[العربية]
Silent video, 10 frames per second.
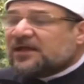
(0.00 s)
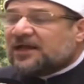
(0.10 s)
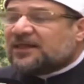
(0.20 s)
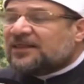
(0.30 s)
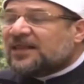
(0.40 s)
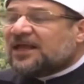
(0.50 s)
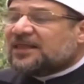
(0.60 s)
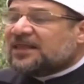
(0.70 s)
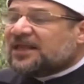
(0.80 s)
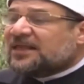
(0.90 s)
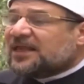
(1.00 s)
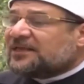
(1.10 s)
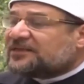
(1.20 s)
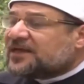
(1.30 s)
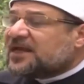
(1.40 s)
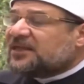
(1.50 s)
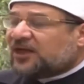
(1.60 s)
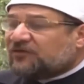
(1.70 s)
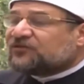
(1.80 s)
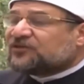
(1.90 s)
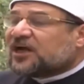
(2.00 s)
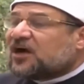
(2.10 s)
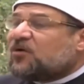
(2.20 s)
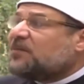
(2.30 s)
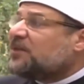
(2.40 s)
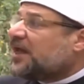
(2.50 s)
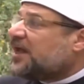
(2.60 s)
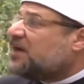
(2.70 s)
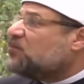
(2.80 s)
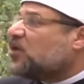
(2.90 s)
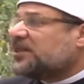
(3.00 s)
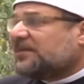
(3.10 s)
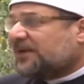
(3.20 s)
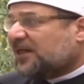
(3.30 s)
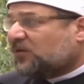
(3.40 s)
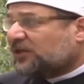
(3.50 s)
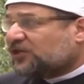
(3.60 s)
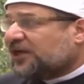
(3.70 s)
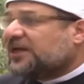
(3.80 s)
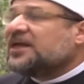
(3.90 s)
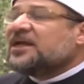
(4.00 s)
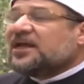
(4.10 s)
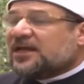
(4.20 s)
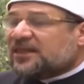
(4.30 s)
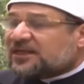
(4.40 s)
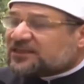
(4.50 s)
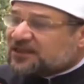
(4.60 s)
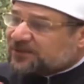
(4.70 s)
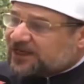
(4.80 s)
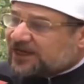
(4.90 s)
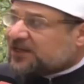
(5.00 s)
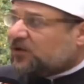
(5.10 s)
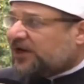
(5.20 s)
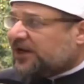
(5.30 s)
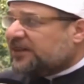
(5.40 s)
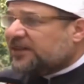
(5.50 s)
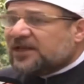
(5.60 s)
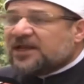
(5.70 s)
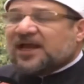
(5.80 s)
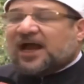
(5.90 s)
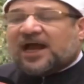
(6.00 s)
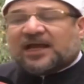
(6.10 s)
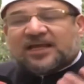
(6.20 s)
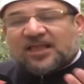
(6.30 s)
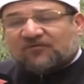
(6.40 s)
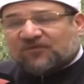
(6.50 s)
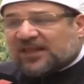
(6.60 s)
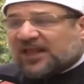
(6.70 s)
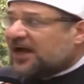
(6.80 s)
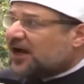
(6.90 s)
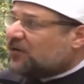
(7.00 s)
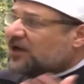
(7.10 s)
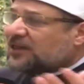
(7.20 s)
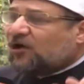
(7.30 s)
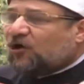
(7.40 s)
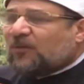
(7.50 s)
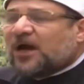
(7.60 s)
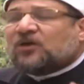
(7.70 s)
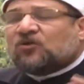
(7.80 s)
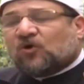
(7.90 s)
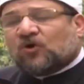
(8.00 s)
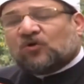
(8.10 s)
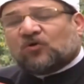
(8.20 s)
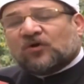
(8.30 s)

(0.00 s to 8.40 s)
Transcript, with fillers: الـ الـ الانسان حفظ قوام الحياه مقدم على كل شيء الناس اللي بتحج نوعين حج نافله او اداء عمره نقول له